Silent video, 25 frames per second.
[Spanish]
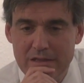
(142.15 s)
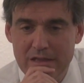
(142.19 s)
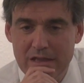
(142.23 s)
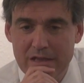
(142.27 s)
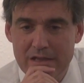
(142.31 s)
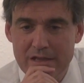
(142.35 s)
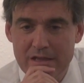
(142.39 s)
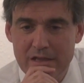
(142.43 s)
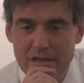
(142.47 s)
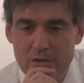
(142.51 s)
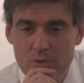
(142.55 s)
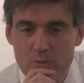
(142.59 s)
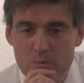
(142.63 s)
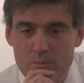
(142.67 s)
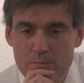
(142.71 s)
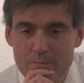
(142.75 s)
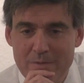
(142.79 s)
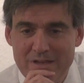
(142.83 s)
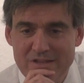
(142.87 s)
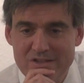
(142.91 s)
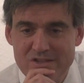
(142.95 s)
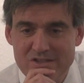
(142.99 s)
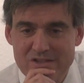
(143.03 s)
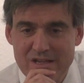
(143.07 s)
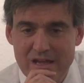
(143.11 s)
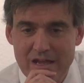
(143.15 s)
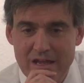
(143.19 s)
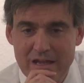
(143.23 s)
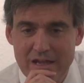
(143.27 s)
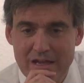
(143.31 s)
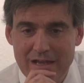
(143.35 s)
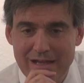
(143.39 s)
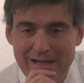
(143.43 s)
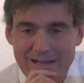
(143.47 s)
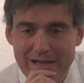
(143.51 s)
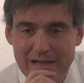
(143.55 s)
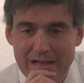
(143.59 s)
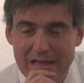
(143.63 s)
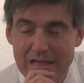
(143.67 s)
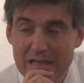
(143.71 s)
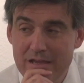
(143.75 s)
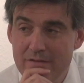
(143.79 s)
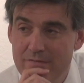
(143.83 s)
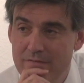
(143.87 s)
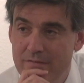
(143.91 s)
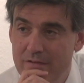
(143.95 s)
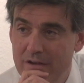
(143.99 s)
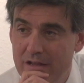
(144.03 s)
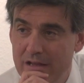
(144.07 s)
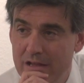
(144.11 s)
tiene un mensaje
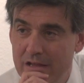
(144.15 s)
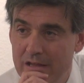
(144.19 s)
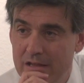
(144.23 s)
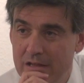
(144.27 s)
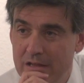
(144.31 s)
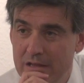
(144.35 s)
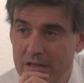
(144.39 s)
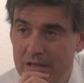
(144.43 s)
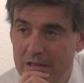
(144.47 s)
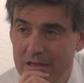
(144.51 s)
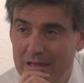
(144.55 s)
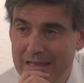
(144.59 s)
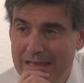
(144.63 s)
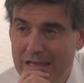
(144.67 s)
creíble